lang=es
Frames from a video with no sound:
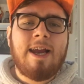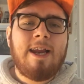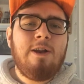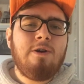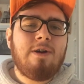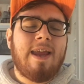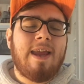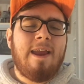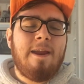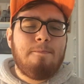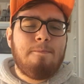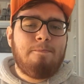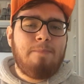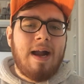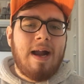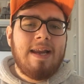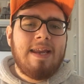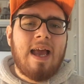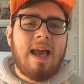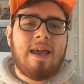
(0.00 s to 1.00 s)
Creo que
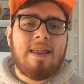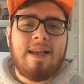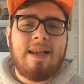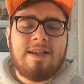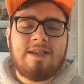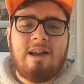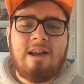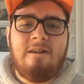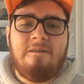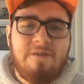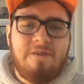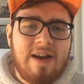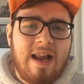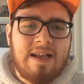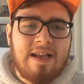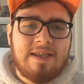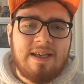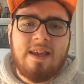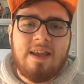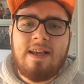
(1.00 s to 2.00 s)
varias de esas
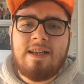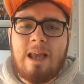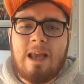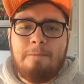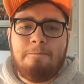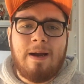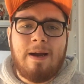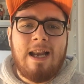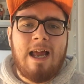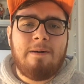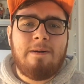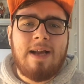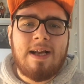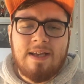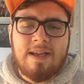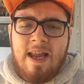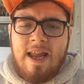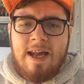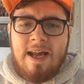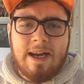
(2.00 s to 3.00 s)
frases, de esas
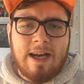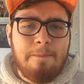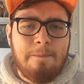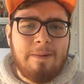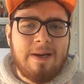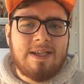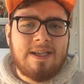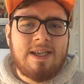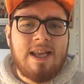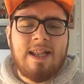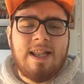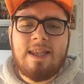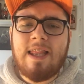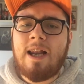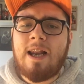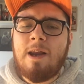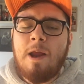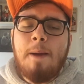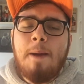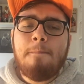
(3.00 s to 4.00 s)
palabras,
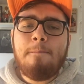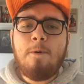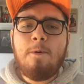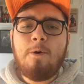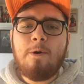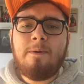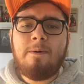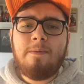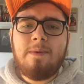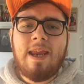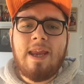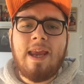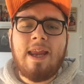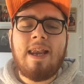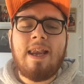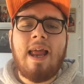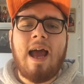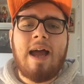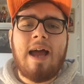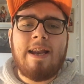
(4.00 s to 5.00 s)
representan muy
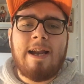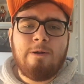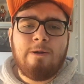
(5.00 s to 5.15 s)
bien a